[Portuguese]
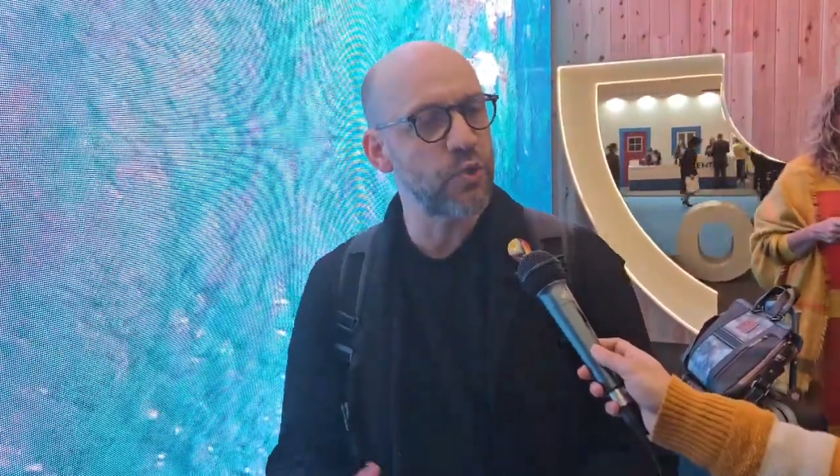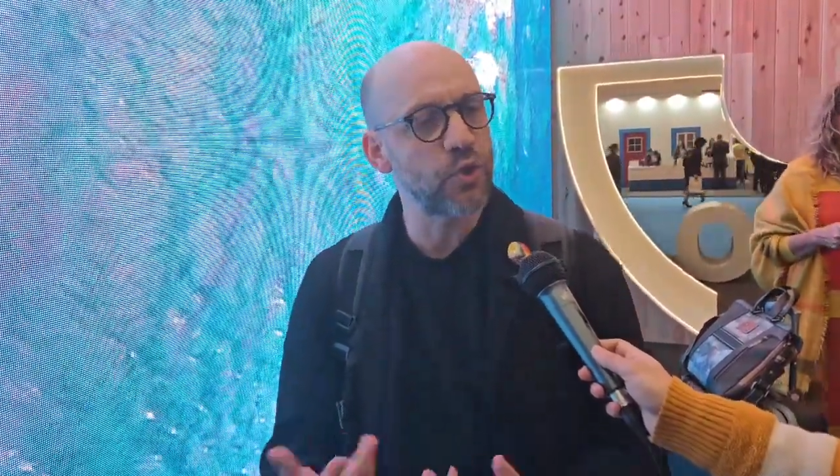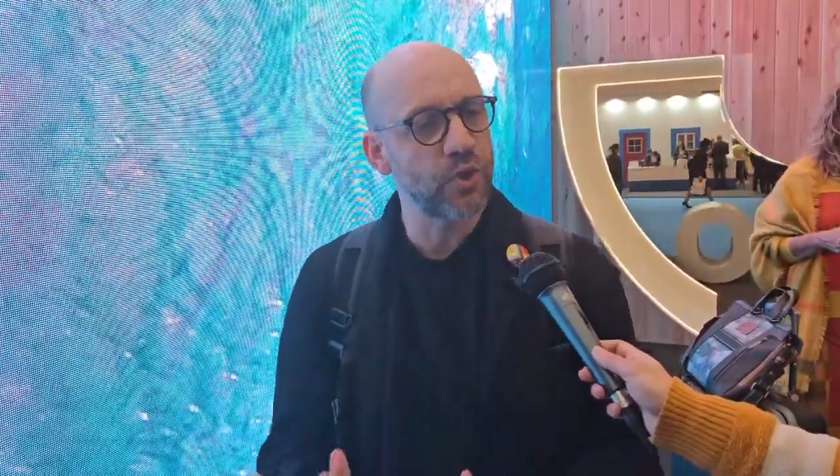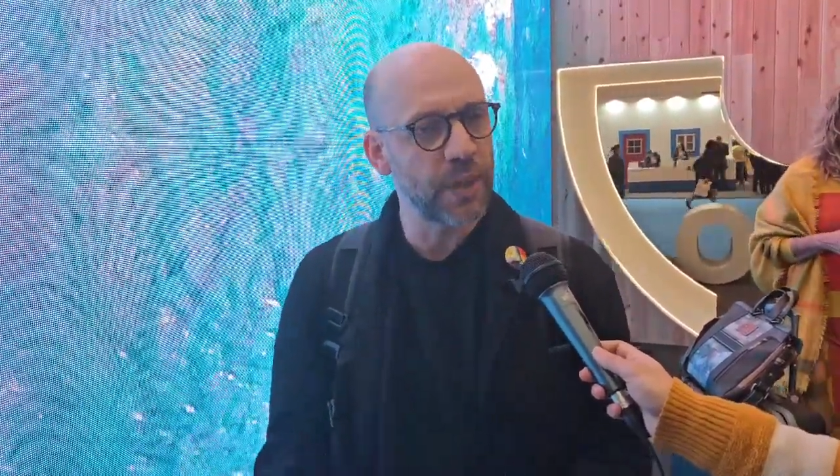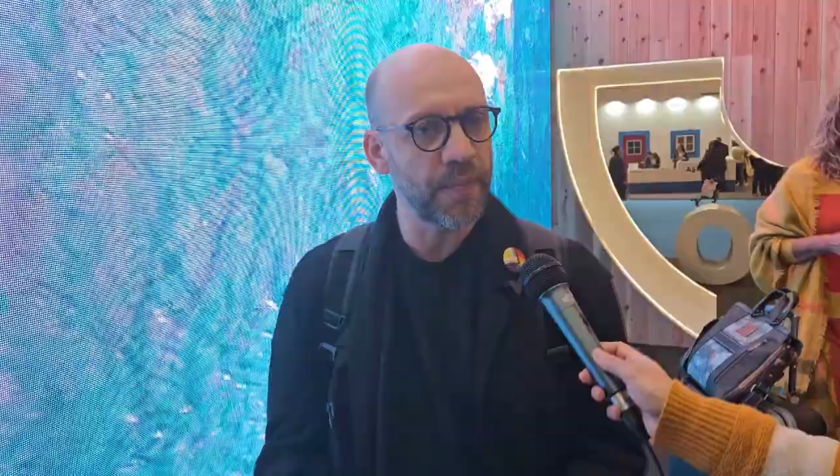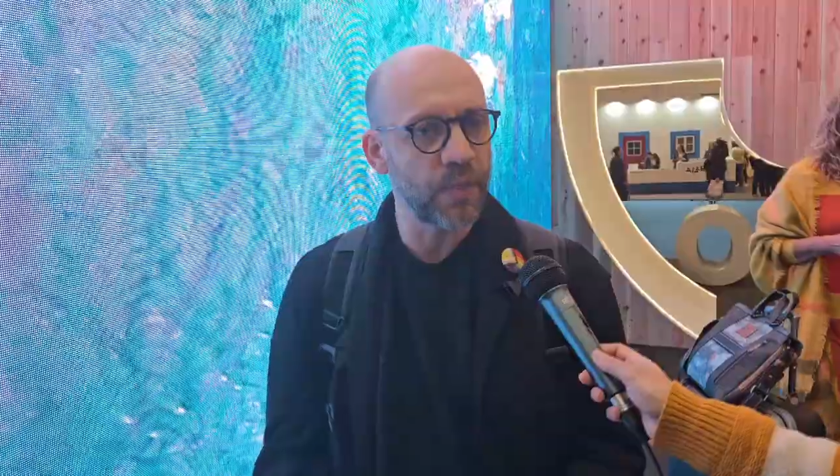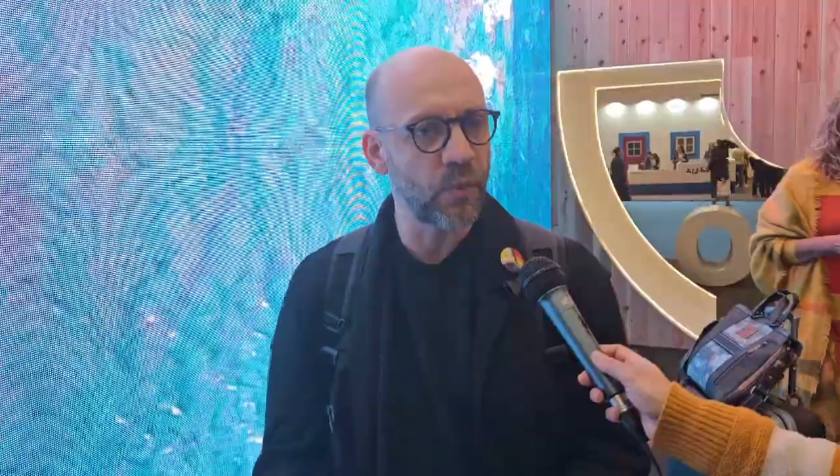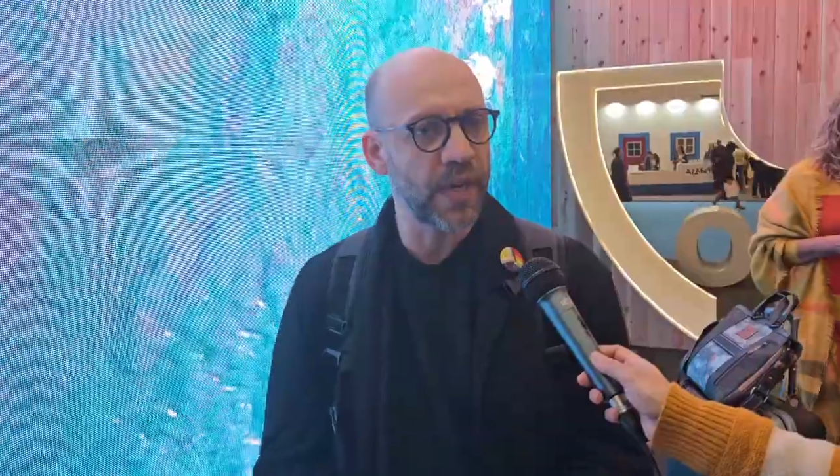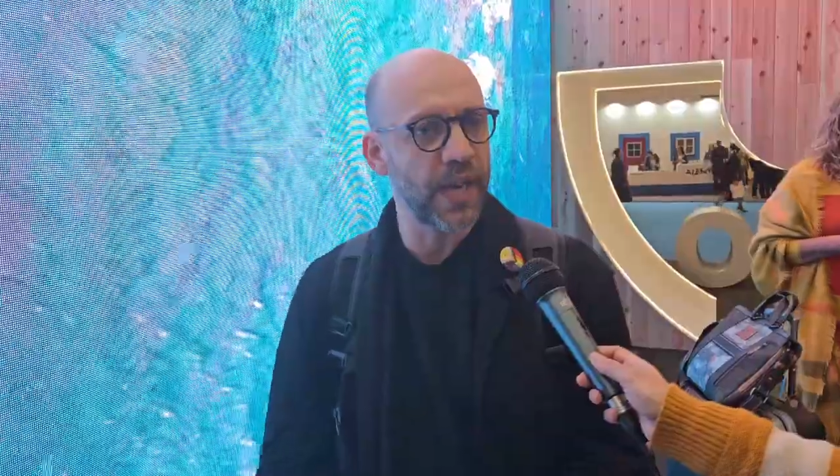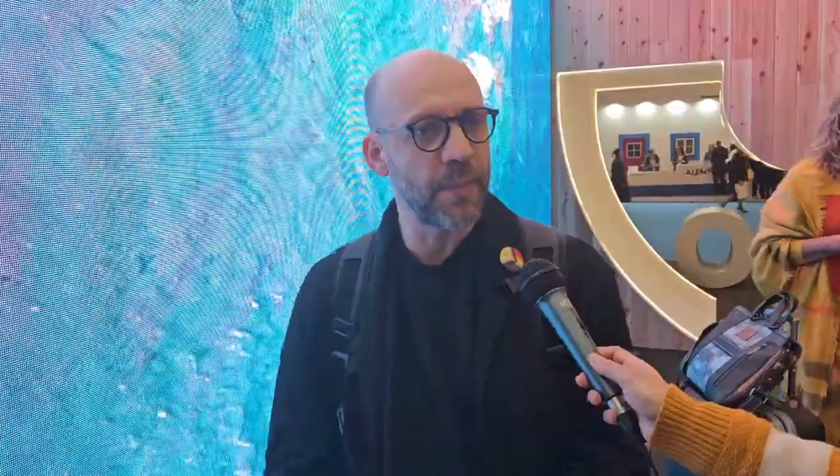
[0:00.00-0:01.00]
juntamente com
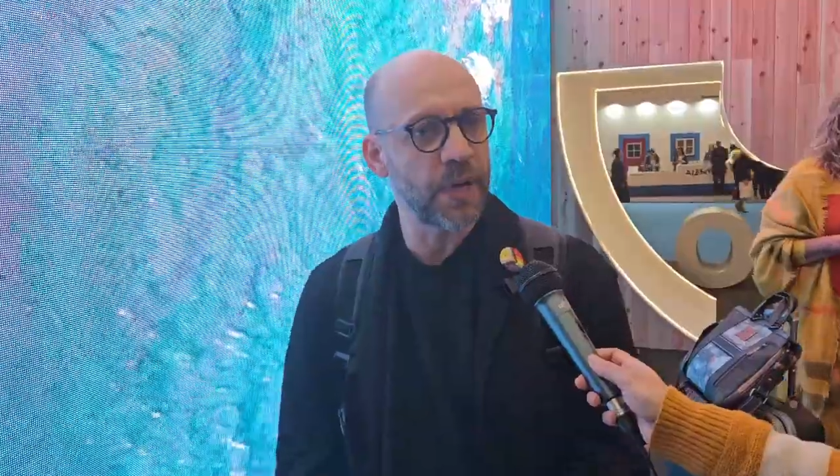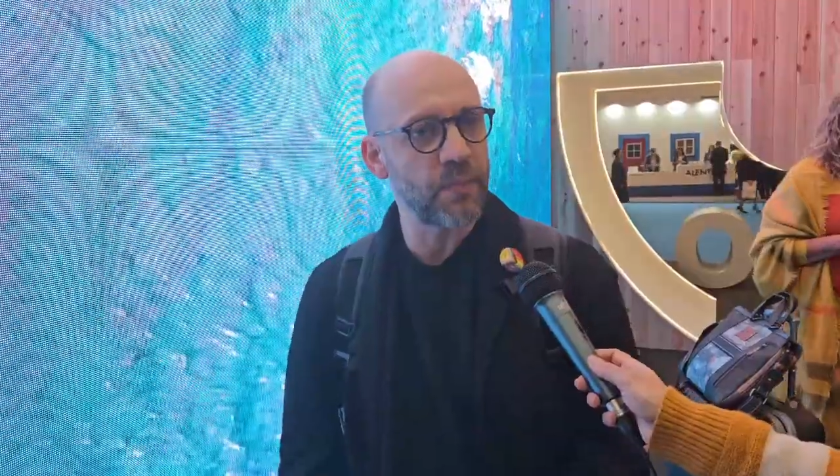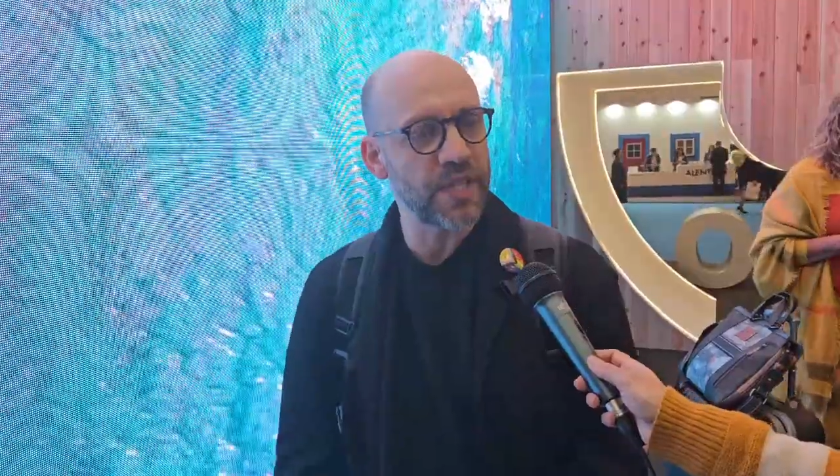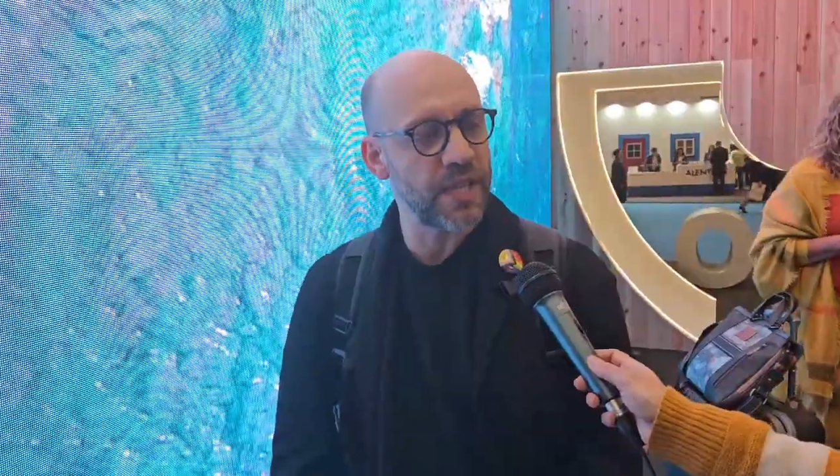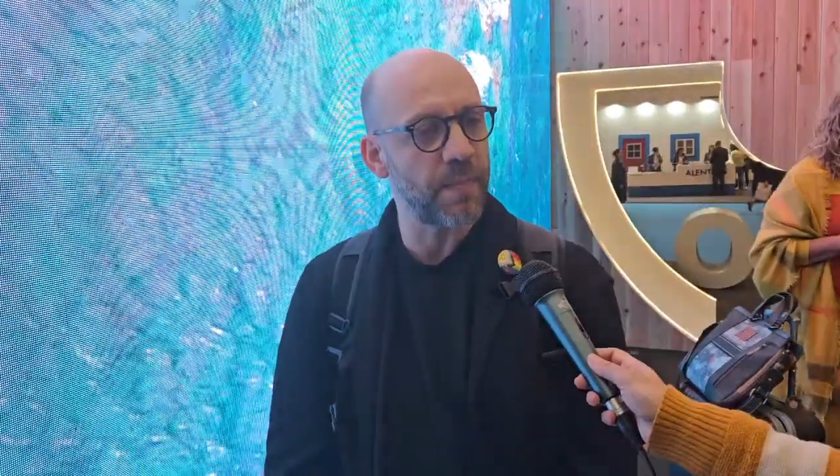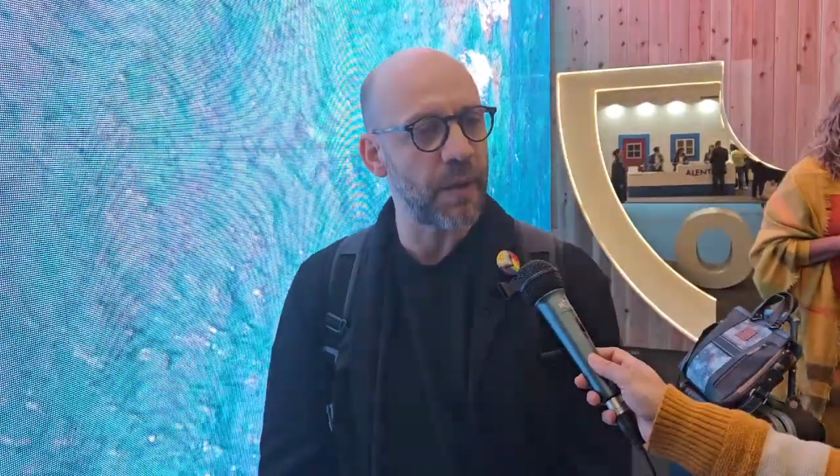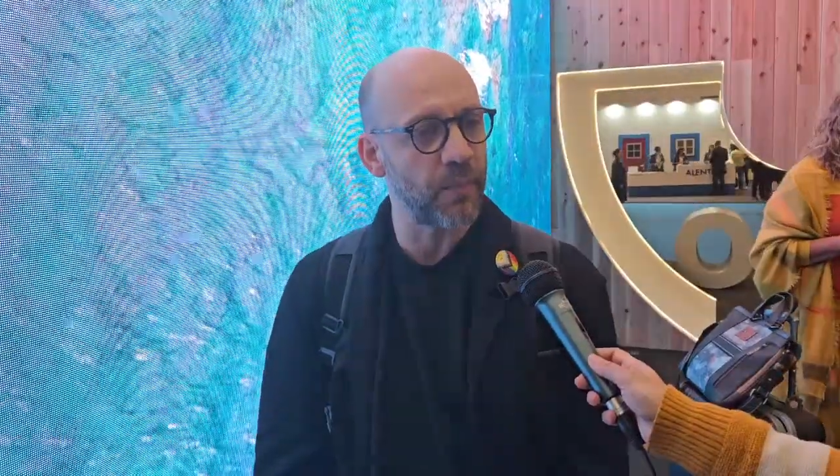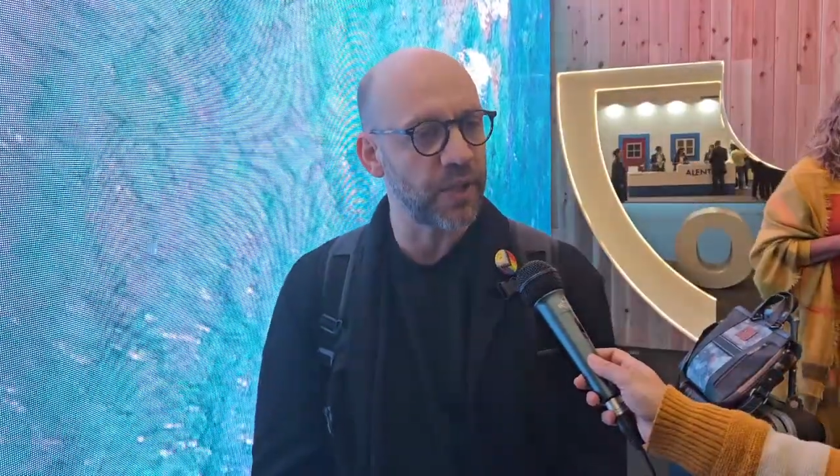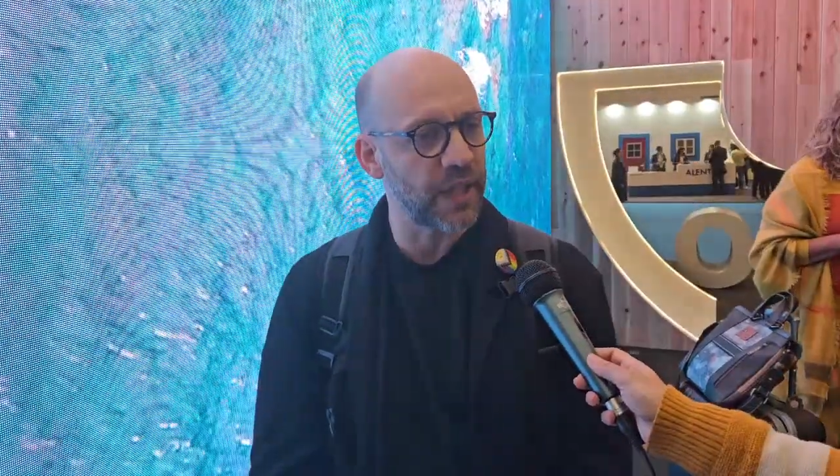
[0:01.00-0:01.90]
a Câmara Municipal Ponta